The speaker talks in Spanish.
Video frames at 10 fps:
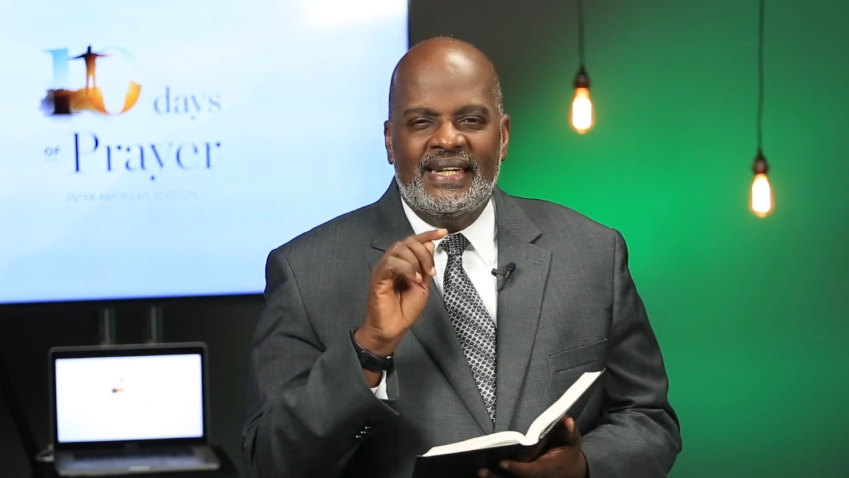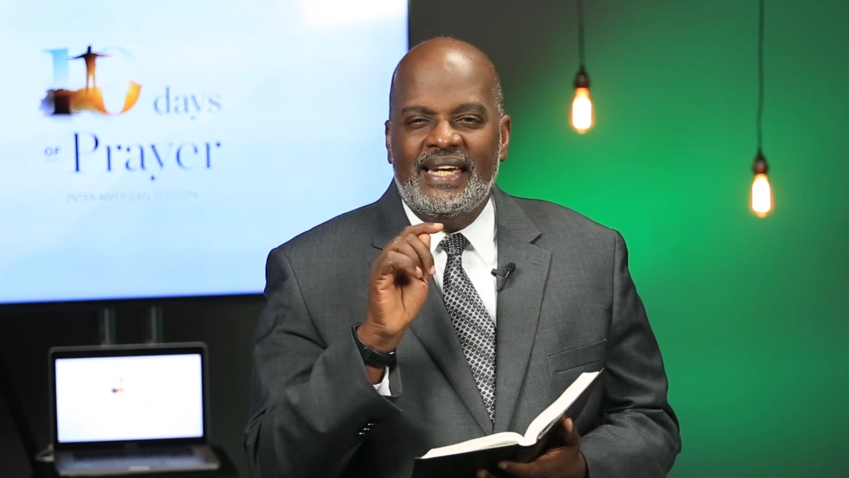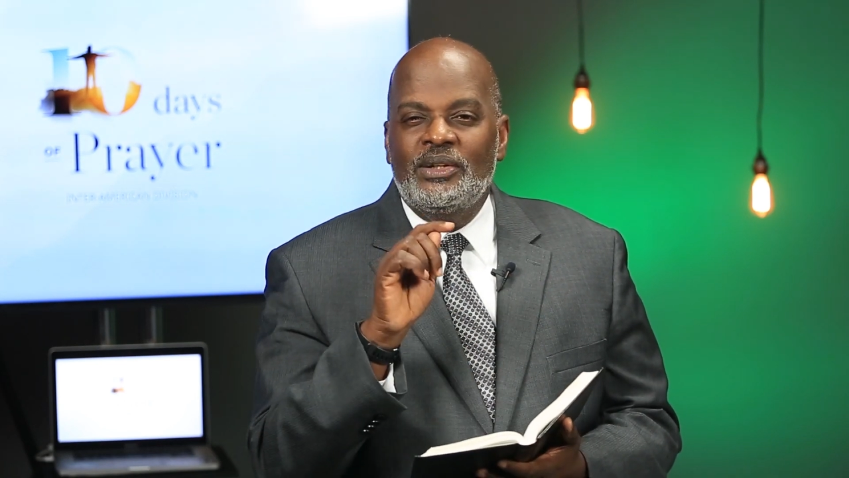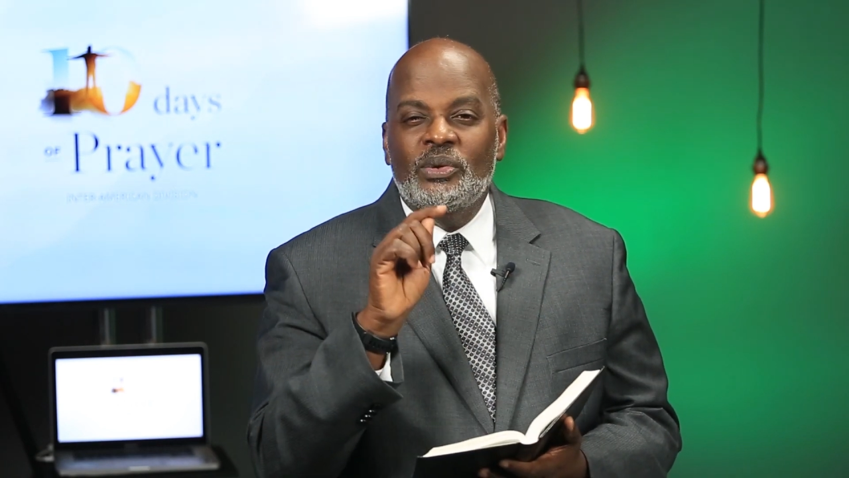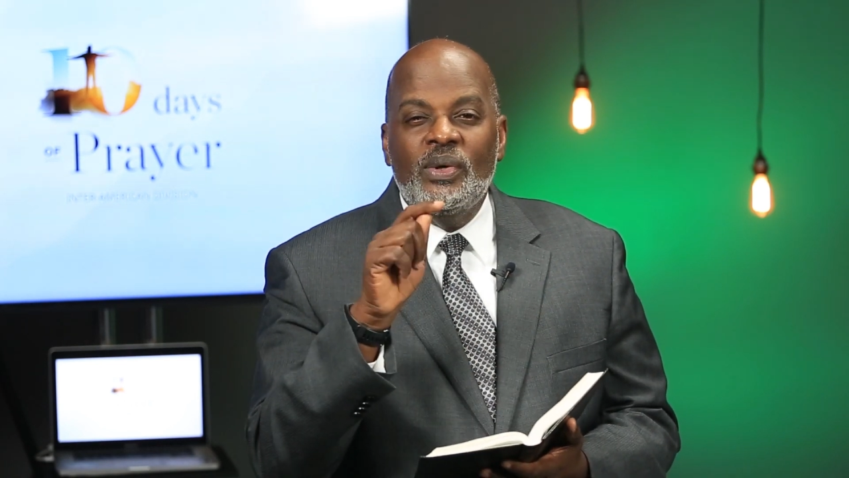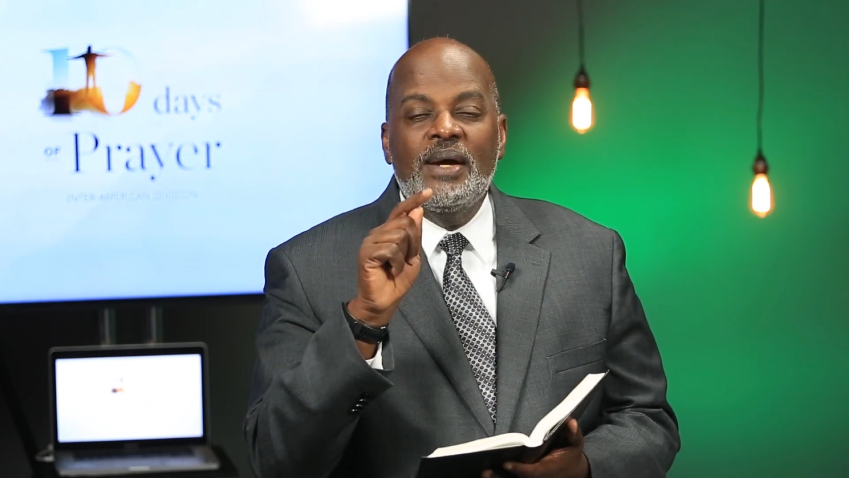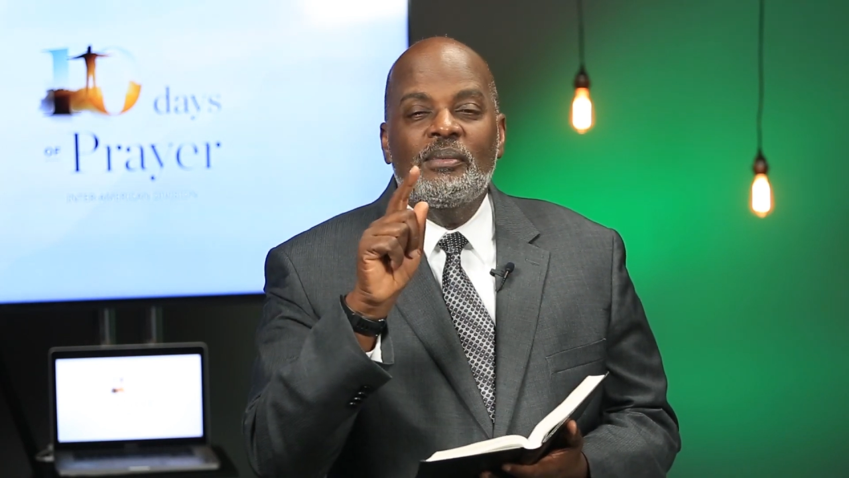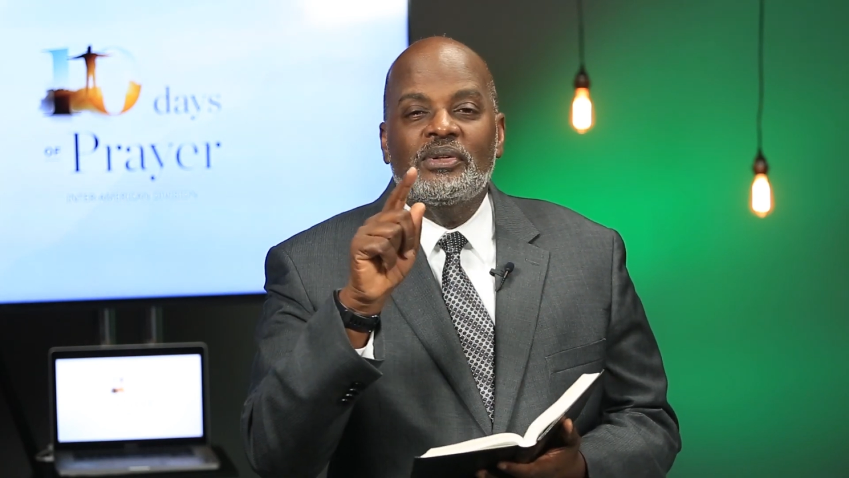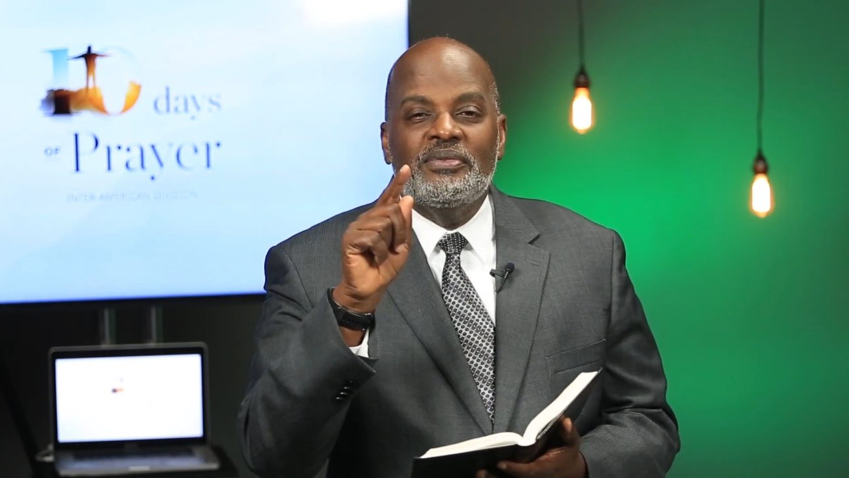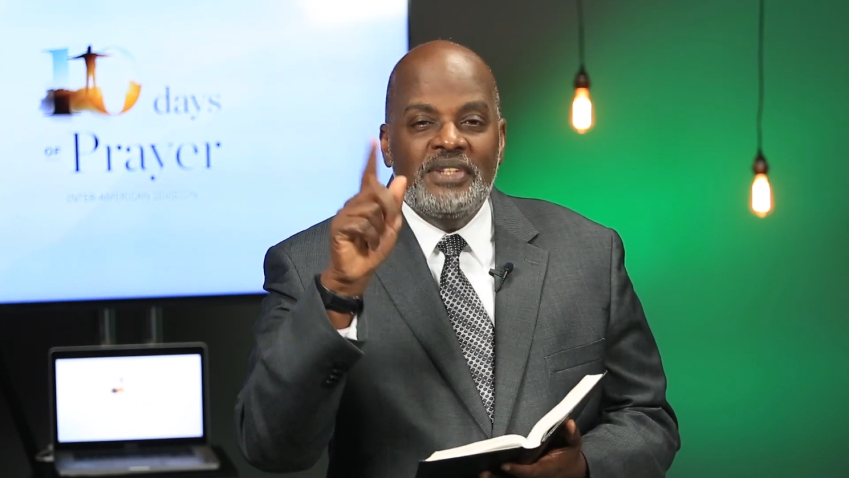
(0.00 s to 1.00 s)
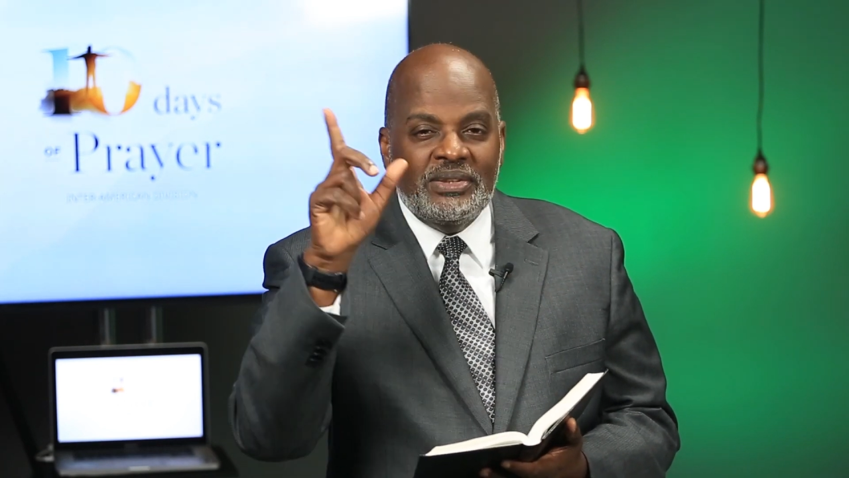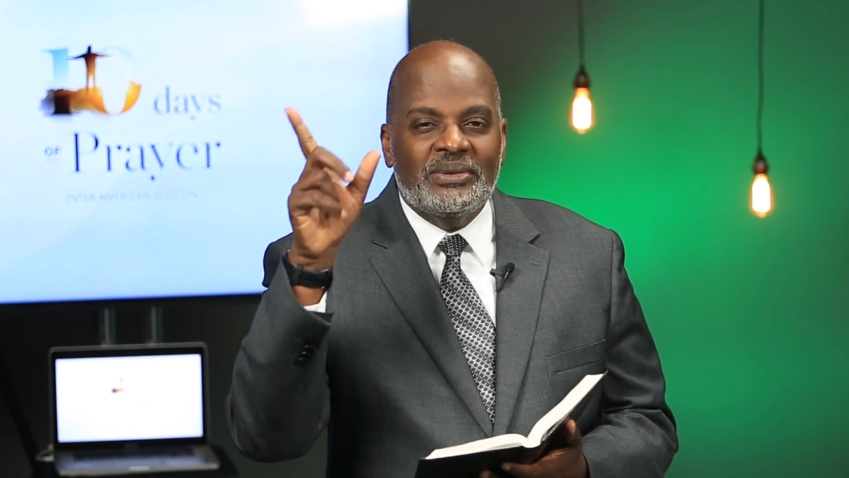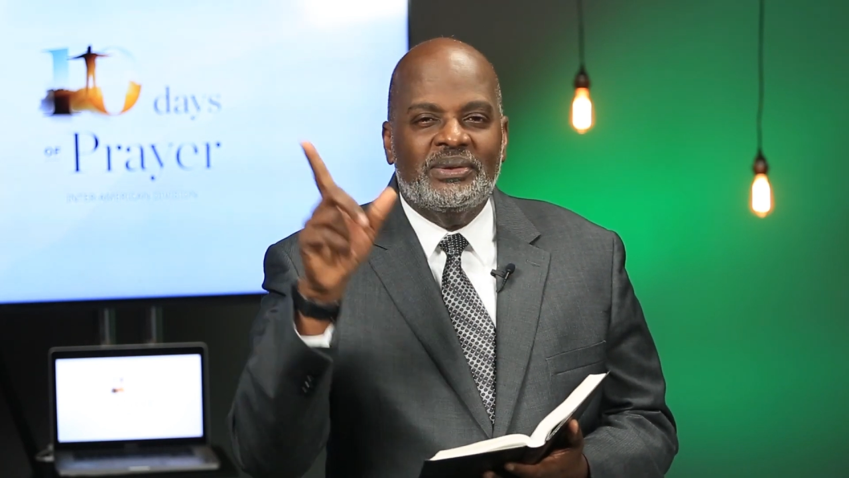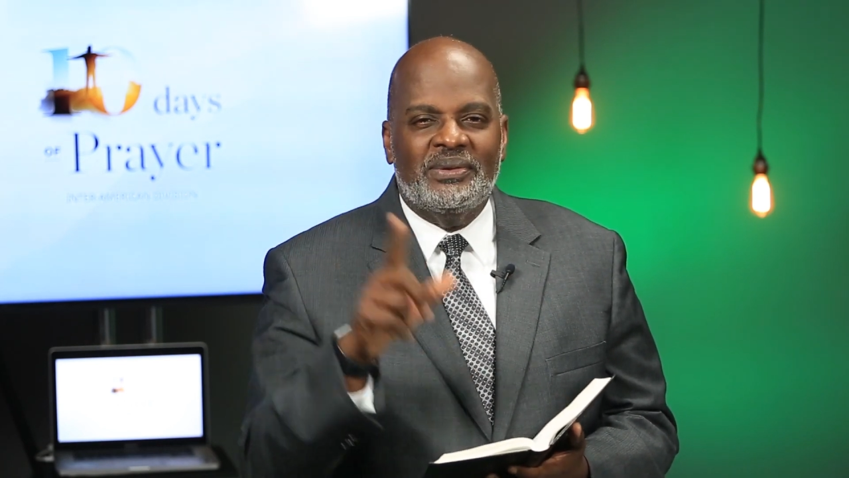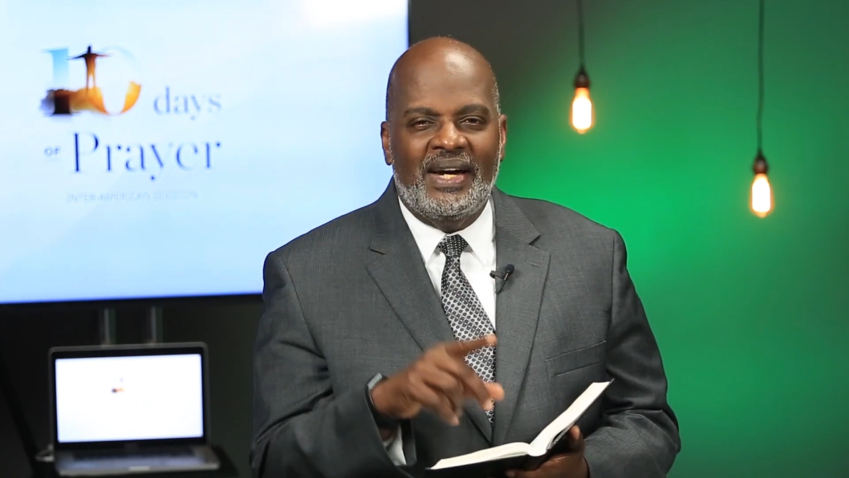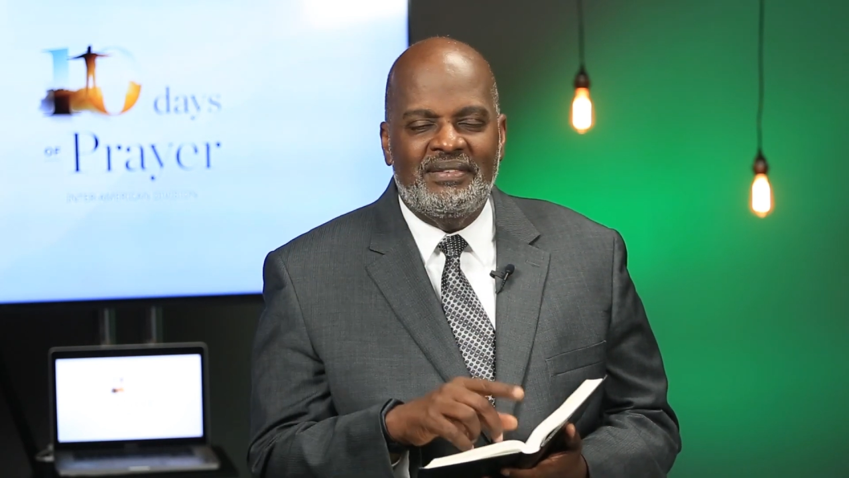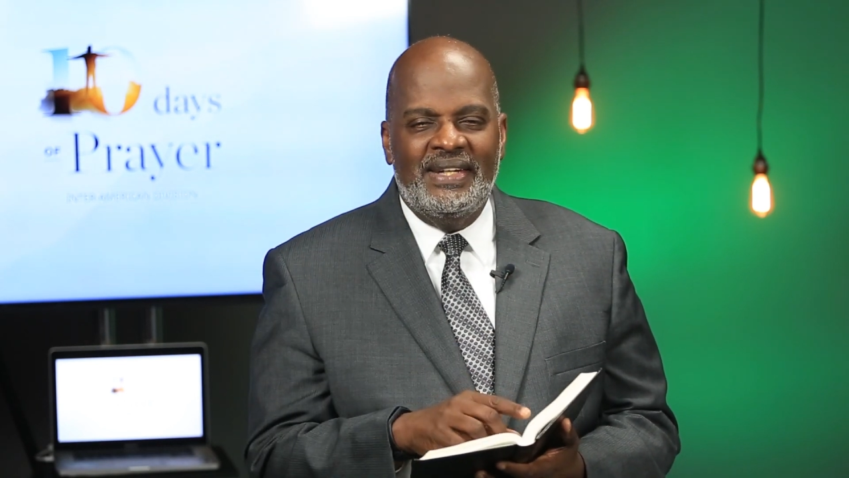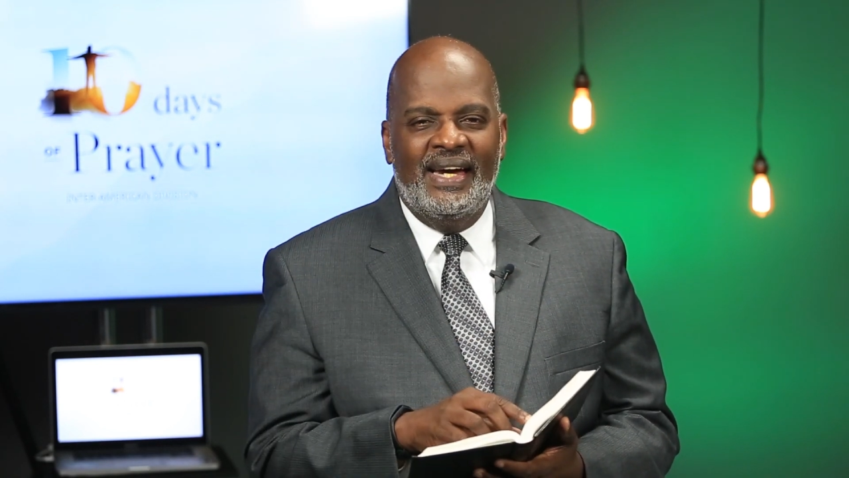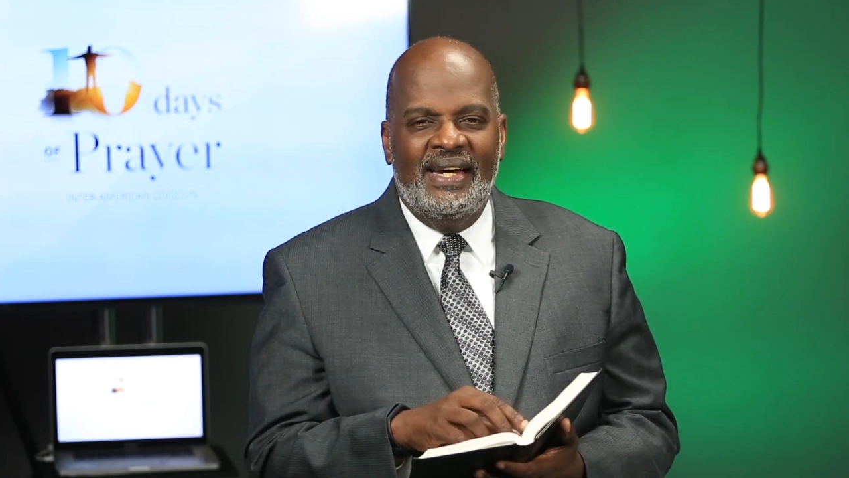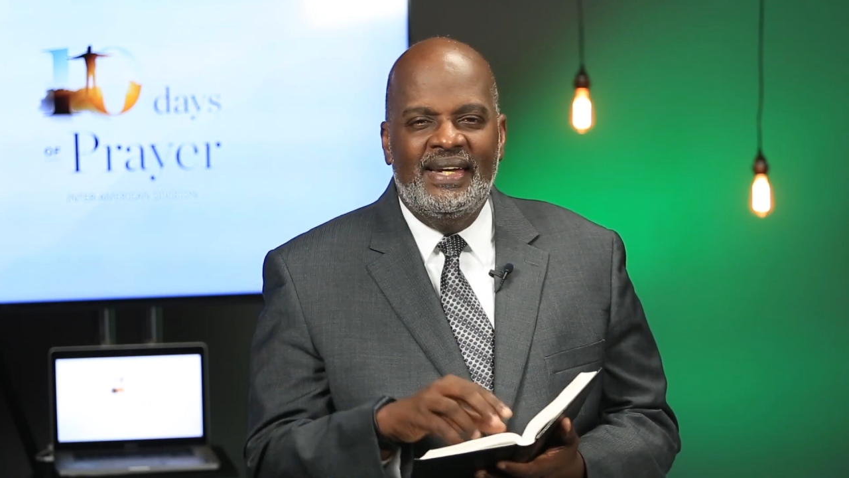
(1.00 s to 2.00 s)
que no hemos visto
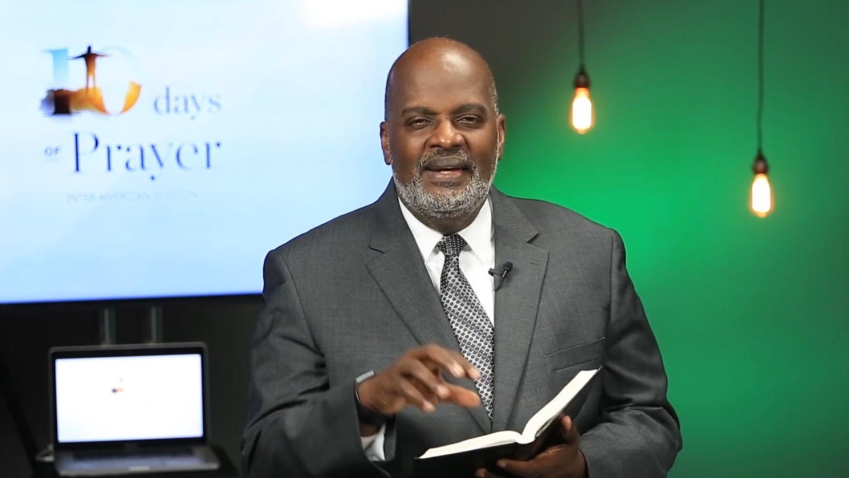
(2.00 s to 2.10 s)
todavía,